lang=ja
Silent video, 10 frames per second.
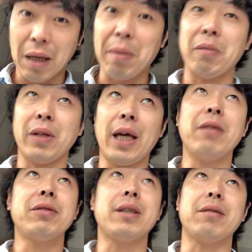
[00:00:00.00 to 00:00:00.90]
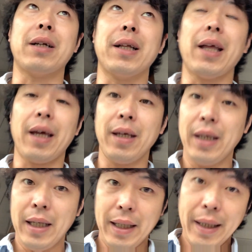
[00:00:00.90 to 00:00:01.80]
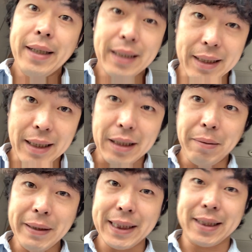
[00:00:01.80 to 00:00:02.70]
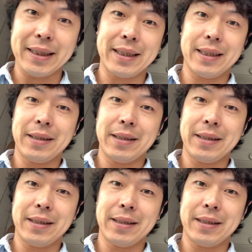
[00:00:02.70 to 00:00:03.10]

雨もね降ってるからね。さあ、行ってきます。